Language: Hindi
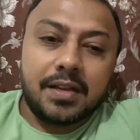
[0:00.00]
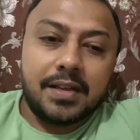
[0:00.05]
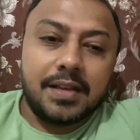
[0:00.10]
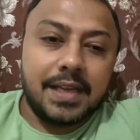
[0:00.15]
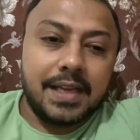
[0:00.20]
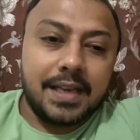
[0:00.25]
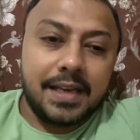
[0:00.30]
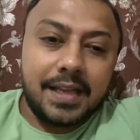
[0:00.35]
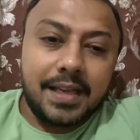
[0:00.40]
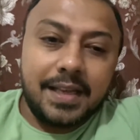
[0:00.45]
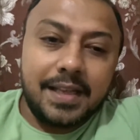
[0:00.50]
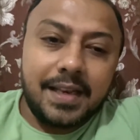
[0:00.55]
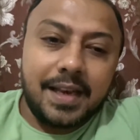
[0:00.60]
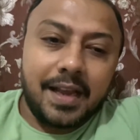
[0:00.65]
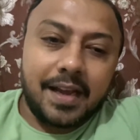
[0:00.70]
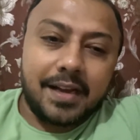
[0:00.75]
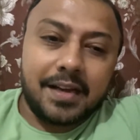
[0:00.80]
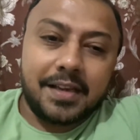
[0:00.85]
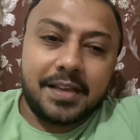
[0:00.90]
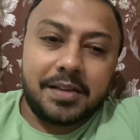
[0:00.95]
ये नहीं
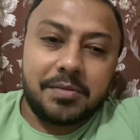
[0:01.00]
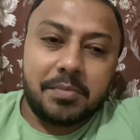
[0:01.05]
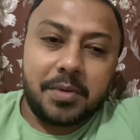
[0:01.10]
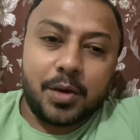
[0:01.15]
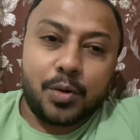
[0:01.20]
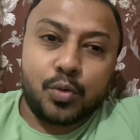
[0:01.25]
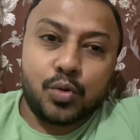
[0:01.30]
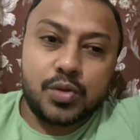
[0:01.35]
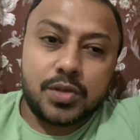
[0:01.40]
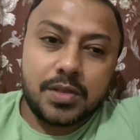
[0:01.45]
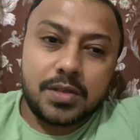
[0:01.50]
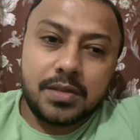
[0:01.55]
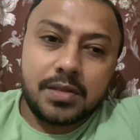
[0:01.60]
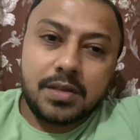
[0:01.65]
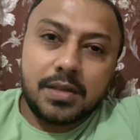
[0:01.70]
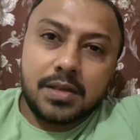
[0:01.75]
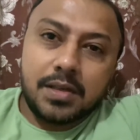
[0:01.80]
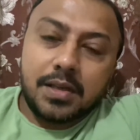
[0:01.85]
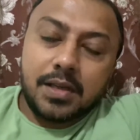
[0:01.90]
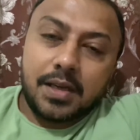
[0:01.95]
रहेगा कि मैं कुछ
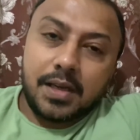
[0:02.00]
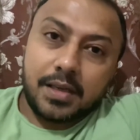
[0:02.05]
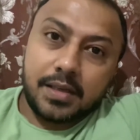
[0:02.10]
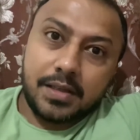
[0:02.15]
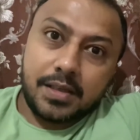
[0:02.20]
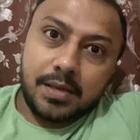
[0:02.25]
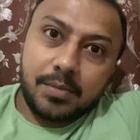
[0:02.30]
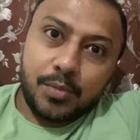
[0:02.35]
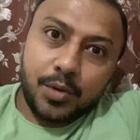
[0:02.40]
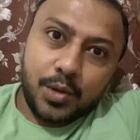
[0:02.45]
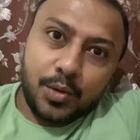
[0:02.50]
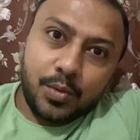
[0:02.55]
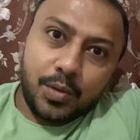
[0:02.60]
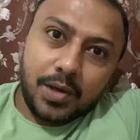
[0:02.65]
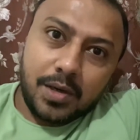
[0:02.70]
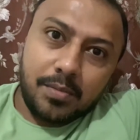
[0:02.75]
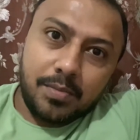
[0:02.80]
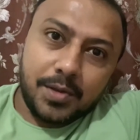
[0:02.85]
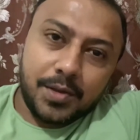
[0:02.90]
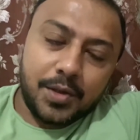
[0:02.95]
एकदम
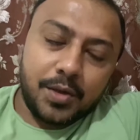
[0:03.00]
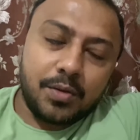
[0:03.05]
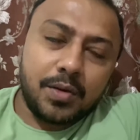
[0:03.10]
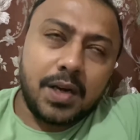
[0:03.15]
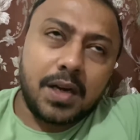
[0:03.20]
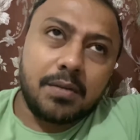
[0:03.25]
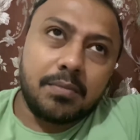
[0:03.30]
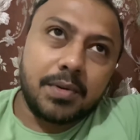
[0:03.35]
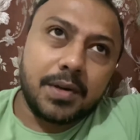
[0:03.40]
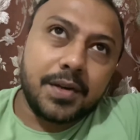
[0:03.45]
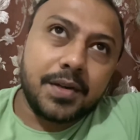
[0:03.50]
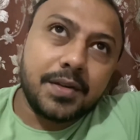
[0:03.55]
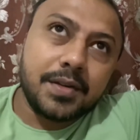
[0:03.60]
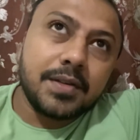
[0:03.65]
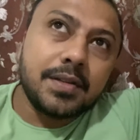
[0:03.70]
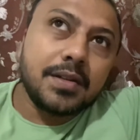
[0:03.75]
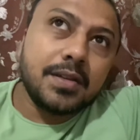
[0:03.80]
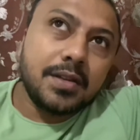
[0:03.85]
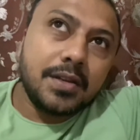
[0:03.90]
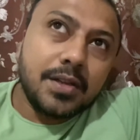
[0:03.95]
अनोखा बताऊँ हाँ
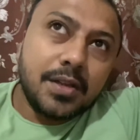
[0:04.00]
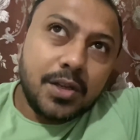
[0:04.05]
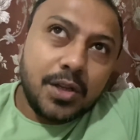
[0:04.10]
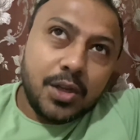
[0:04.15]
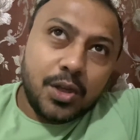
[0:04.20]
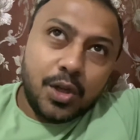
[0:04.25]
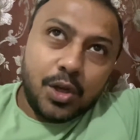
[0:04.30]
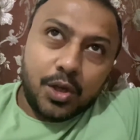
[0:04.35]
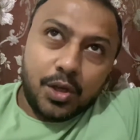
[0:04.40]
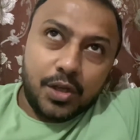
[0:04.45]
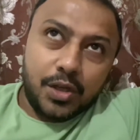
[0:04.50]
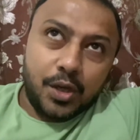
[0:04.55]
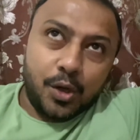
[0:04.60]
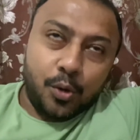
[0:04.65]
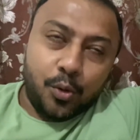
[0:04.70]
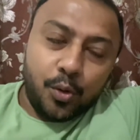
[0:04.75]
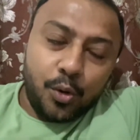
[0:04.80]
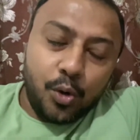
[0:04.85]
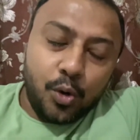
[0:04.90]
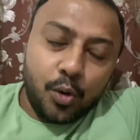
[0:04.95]
बट ये
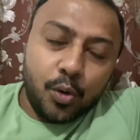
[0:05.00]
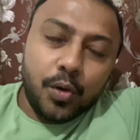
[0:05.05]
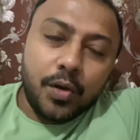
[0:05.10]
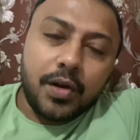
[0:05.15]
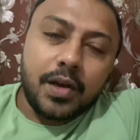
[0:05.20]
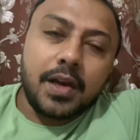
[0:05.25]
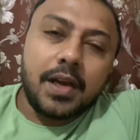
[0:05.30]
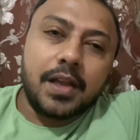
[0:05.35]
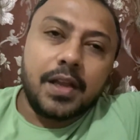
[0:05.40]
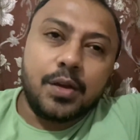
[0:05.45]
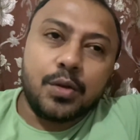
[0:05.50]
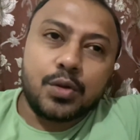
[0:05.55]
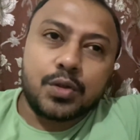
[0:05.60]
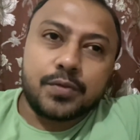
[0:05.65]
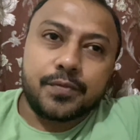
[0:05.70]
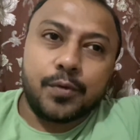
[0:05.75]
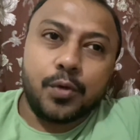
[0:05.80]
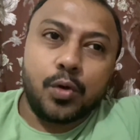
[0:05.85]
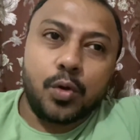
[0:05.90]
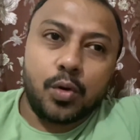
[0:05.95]
उन लोगों के लिए
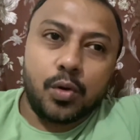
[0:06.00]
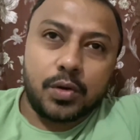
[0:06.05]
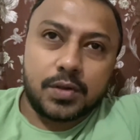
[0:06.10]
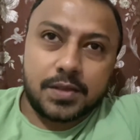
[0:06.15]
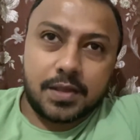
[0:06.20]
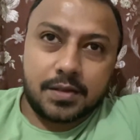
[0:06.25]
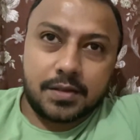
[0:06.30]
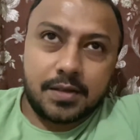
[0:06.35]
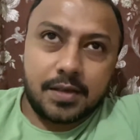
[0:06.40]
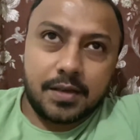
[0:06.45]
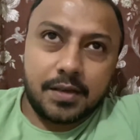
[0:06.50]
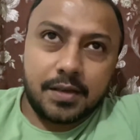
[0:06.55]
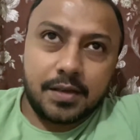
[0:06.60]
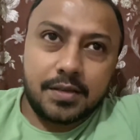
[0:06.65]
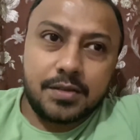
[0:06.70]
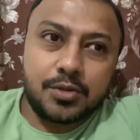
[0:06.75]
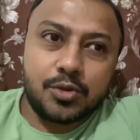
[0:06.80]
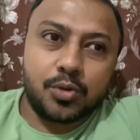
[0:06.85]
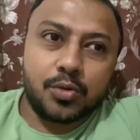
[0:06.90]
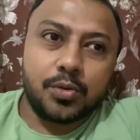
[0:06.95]
यूज़फुल हो सकता है
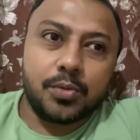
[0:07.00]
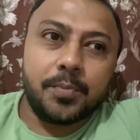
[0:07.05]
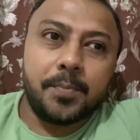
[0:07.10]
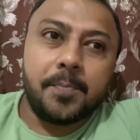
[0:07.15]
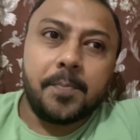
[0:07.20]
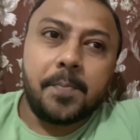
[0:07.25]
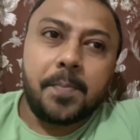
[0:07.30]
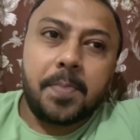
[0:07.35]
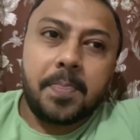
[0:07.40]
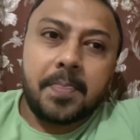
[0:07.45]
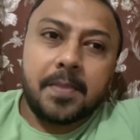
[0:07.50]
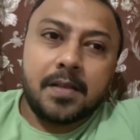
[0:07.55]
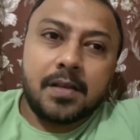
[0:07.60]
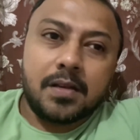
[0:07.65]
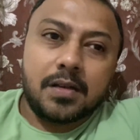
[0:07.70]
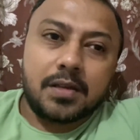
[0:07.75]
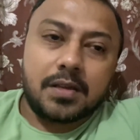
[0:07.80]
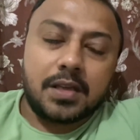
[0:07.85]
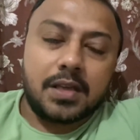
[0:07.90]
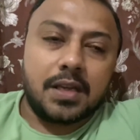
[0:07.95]
जो
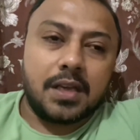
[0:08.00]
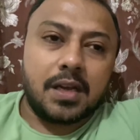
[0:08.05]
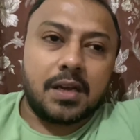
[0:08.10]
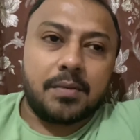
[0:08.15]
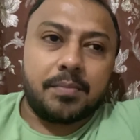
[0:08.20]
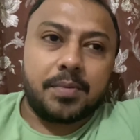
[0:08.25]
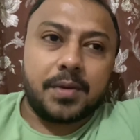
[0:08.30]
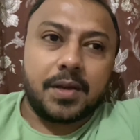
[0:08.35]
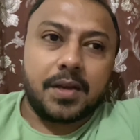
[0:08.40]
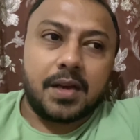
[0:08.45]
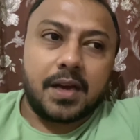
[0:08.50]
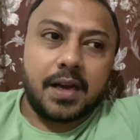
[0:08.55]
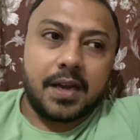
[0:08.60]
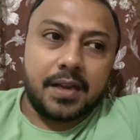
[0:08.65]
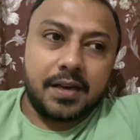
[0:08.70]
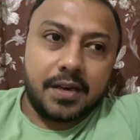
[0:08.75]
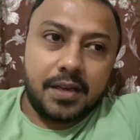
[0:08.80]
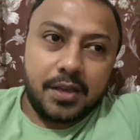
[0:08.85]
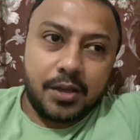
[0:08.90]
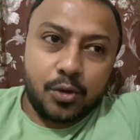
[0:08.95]
कि यहाँ पे आए
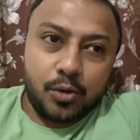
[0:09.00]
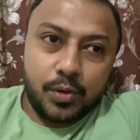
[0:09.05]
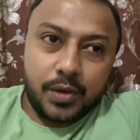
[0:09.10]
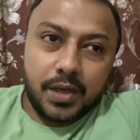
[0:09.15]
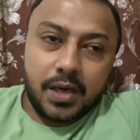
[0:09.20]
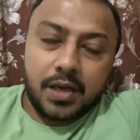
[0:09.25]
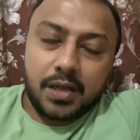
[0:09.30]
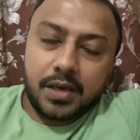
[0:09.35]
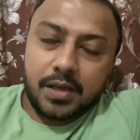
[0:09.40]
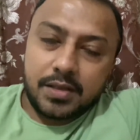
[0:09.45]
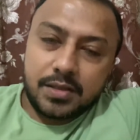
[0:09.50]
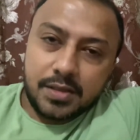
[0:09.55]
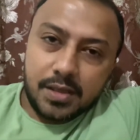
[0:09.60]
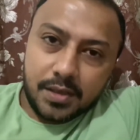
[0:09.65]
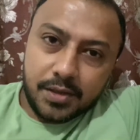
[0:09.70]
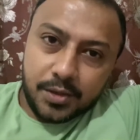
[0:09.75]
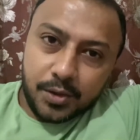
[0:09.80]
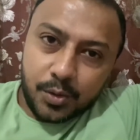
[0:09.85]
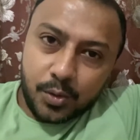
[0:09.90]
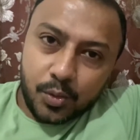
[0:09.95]
नहीं हो या आना
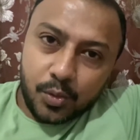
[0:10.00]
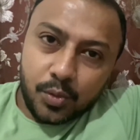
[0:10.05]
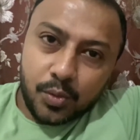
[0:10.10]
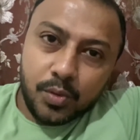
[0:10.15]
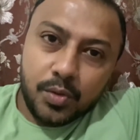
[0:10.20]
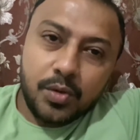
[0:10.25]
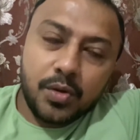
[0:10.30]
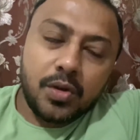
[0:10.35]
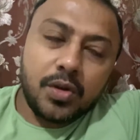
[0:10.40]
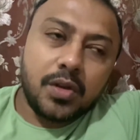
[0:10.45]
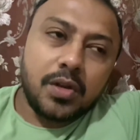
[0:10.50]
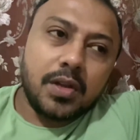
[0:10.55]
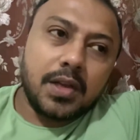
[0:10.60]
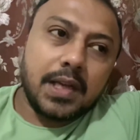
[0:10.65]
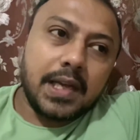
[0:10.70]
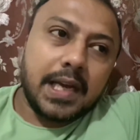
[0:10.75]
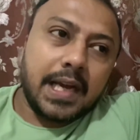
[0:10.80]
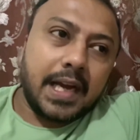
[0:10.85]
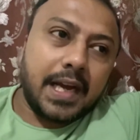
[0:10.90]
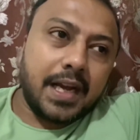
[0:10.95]
चाहते
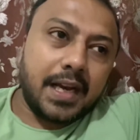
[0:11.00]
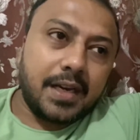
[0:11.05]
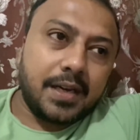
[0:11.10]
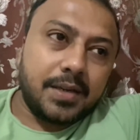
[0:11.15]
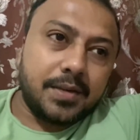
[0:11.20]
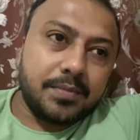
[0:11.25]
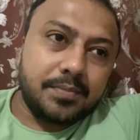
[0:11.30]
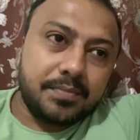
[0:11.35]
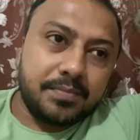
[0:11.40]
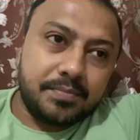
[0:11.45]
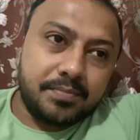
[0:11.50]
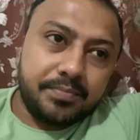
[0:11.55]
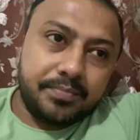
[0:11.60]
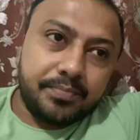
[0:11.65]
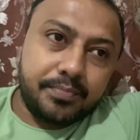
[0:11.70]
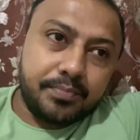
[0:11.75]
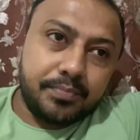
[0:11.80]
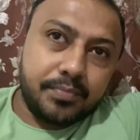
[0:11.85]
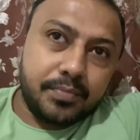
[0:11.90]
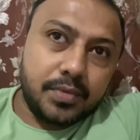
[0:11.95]
हो एंड
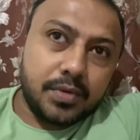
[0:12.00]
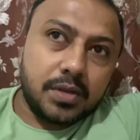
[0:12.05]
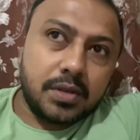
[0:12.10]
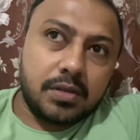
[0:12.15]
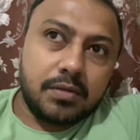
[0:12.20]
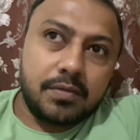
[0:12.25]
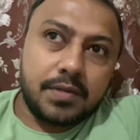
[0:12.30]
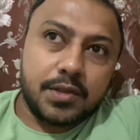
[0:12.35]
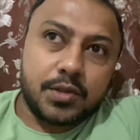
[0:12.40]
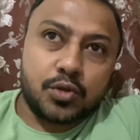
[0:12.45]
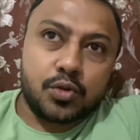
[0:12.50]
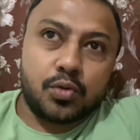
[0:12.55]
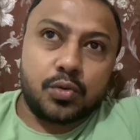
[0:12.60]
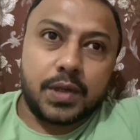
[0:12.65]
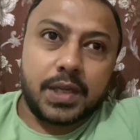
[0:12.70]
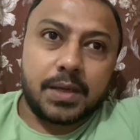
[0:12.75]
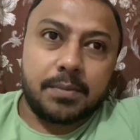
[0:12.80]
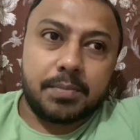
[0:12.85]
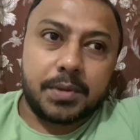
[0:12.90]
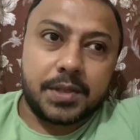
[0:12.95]
नर्वस हो
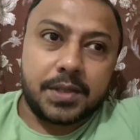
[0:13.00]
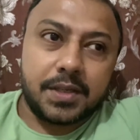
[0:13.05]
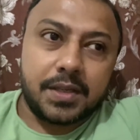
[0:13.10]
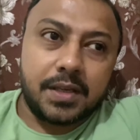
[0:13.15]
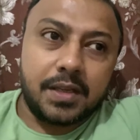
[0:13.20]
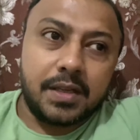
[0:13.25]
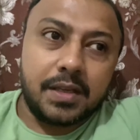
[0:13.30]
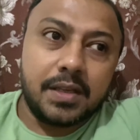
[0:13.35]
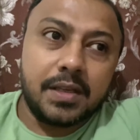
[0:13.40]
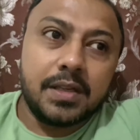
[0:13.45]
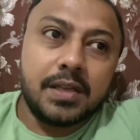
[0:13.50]
या पता नहीं